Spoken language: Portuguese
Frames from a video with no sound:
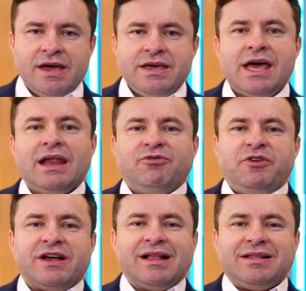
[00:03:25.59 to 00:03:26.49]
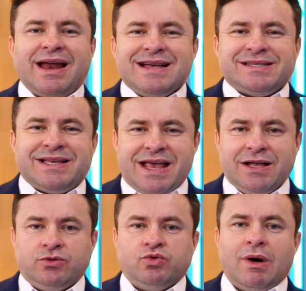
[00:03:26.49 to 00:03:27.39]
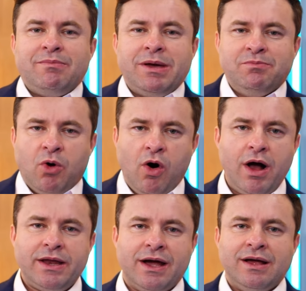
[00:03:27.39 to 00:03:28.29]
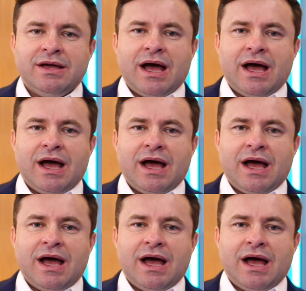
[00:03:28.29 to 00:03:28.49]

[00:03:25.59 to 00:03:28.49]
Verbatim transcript: e ela fica trazendo à memória